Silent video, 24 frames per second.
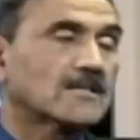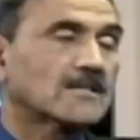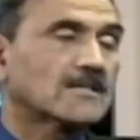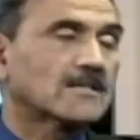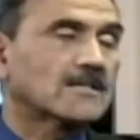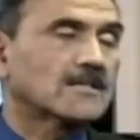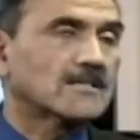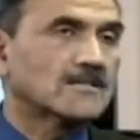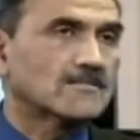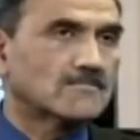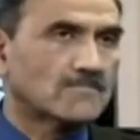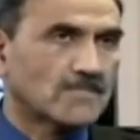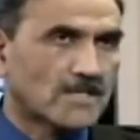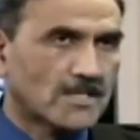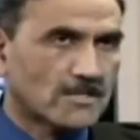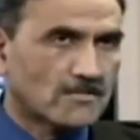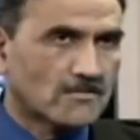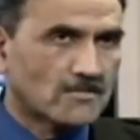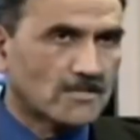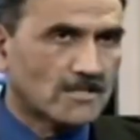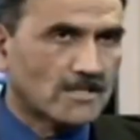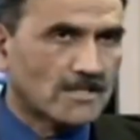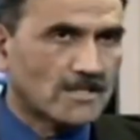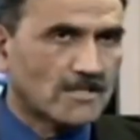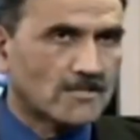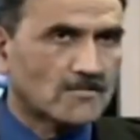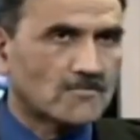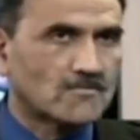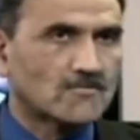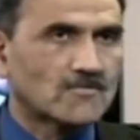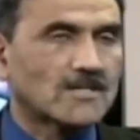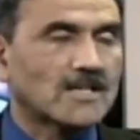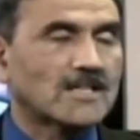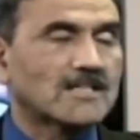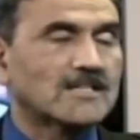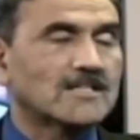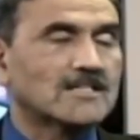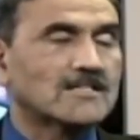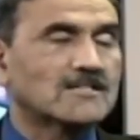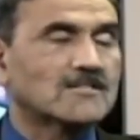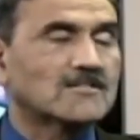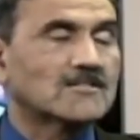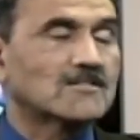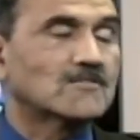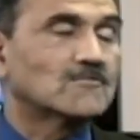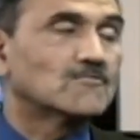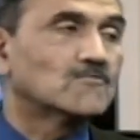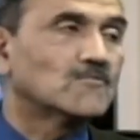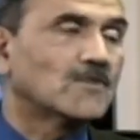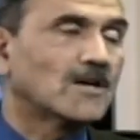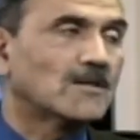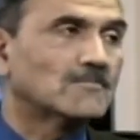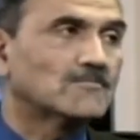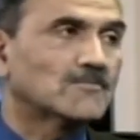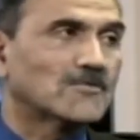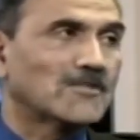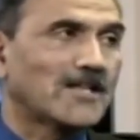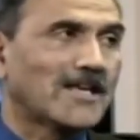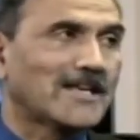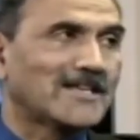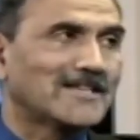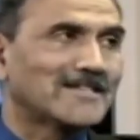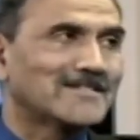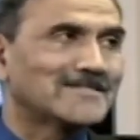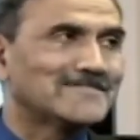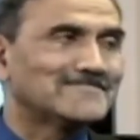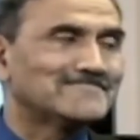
करम बिल्कुल ठीक हूँ खैरियत से हूँ आप सुनाइए